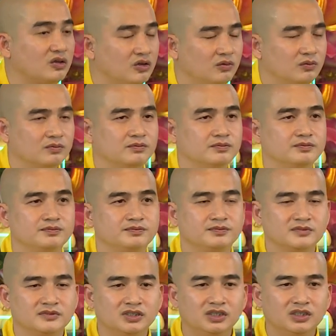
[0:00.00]
tốt
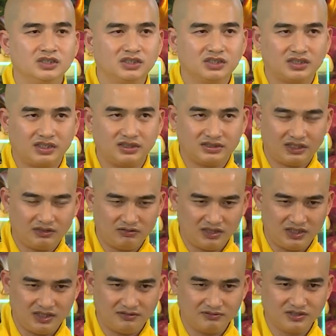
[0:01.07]
nhưng tại sao
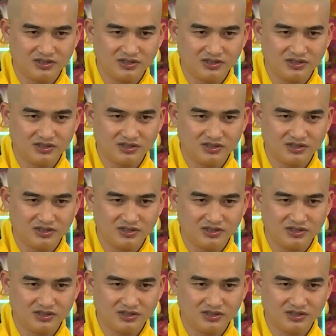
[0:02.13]
đã là